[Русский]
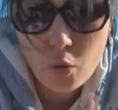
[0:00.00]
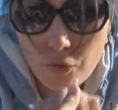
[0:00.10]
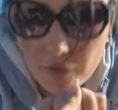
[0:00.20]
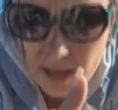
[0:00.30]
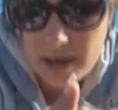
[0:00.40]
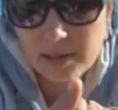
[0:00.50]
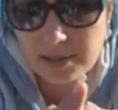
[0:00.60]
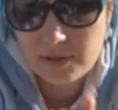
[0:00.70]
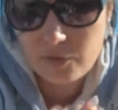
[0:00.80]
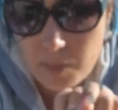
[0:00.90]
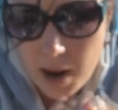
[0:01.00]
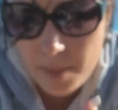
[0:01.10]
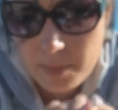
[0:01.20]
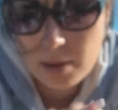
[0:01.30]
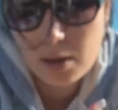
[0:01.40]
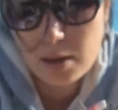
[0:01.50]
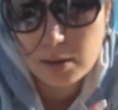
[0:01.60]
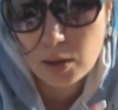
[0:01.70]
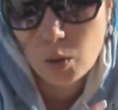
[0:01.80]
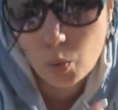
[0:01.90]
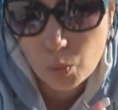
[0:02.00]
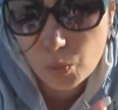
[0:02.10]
уверенность в маме – это